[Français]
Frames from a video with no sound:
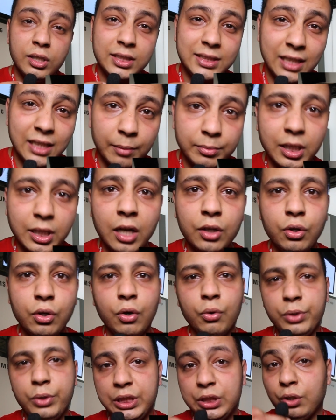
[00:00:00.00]

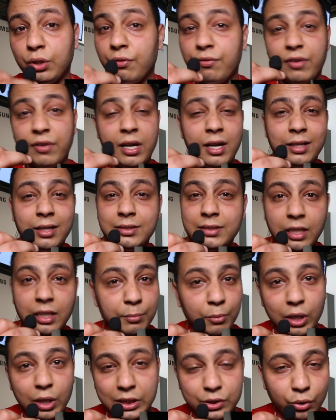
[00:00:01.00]
Snapdragon 820,
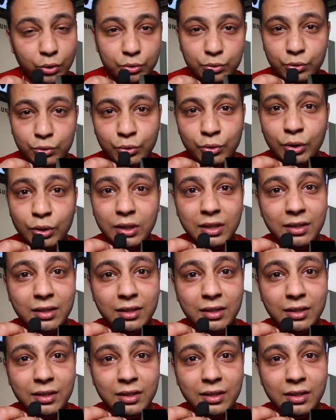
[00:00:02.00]
tellement attendu.